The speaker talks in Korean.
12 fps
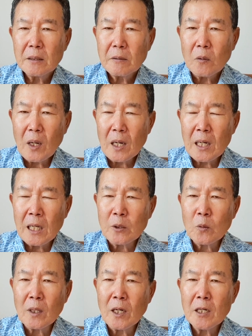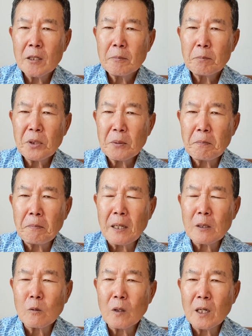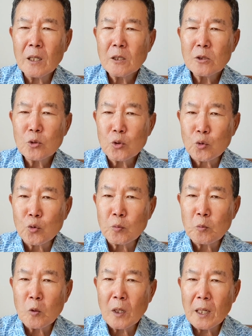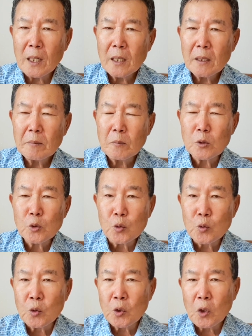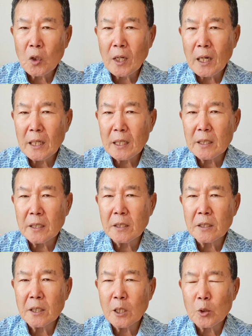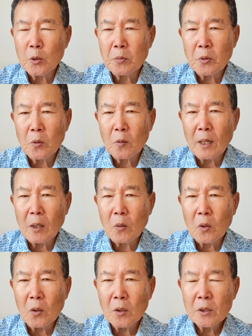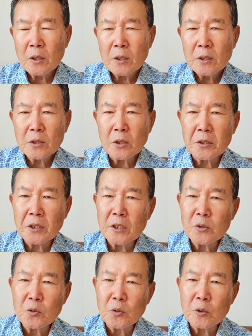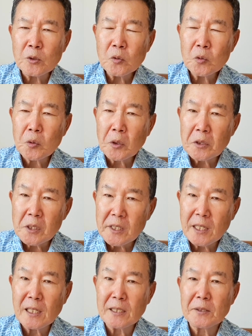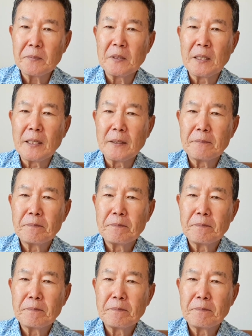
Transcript: 환란과 핍박과 죽음과 뭐 순교가 있는데도 불구하고 저들의 수는 줄어들지 않았습니다.